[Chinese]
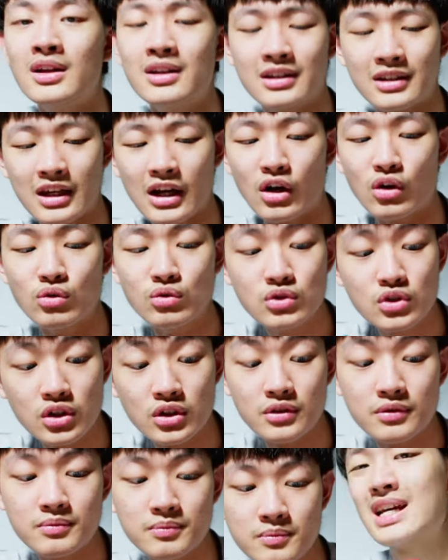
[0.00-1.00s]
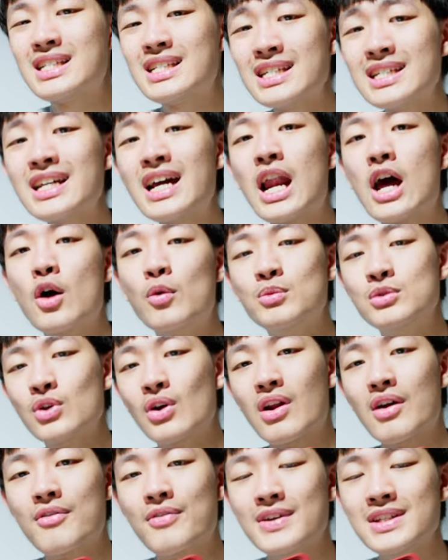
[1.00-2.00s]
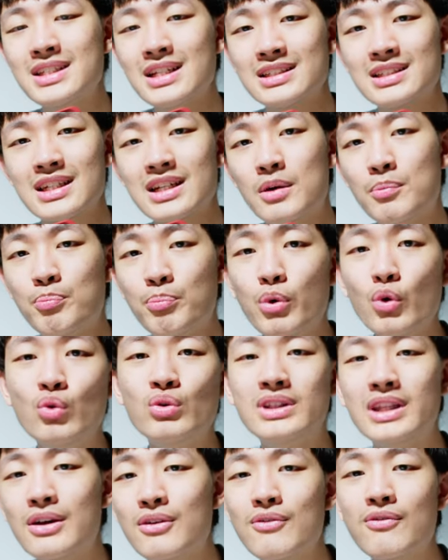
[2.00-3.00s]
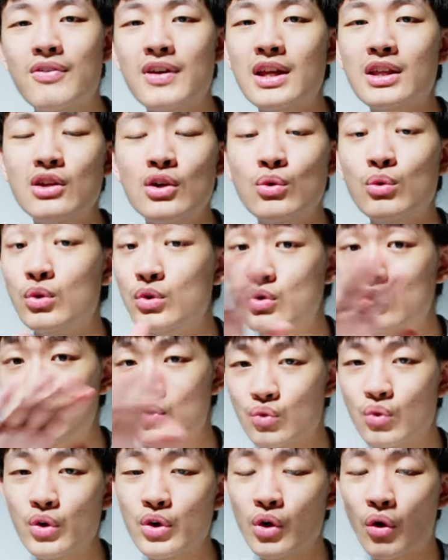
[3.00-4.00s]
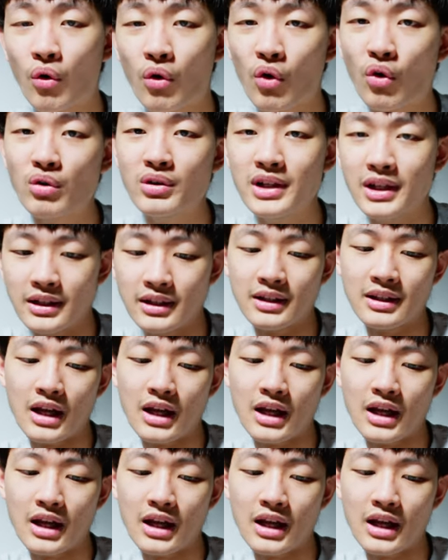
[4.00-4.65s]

调整。那接下来我们就来分享这个布丁 V2 的所有功能。